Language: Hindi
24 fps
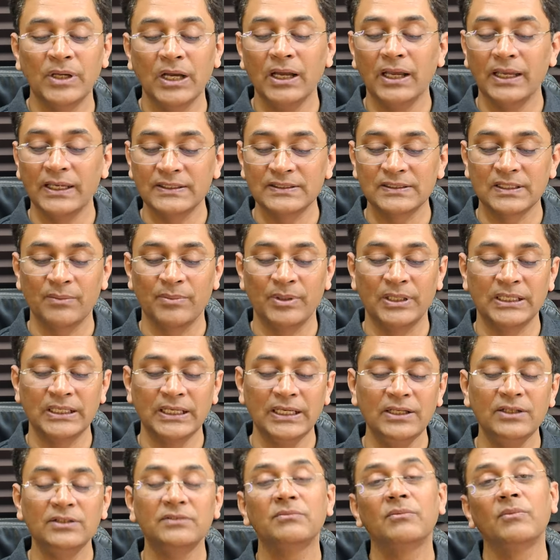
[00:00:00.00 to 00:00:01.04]
का हिस्सा बन
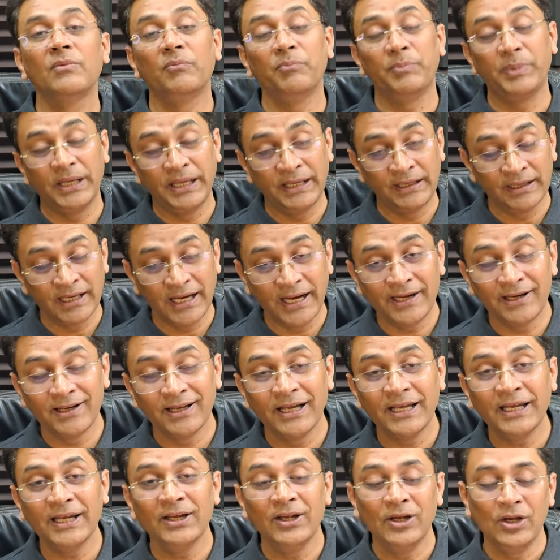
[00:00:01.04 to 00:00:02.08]
गए फिर इंग्लैंड
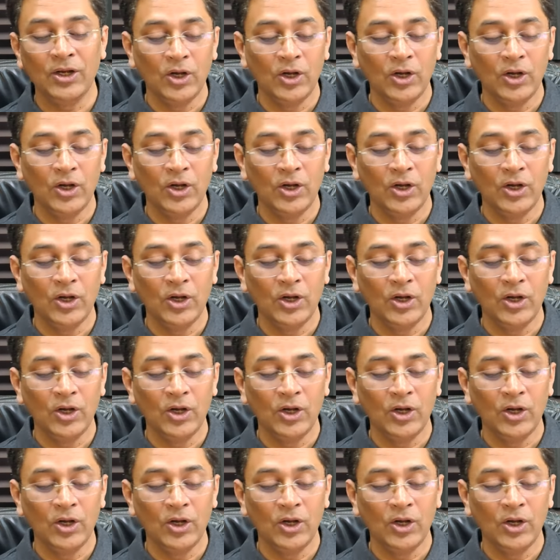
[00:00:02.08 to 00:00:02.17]
गए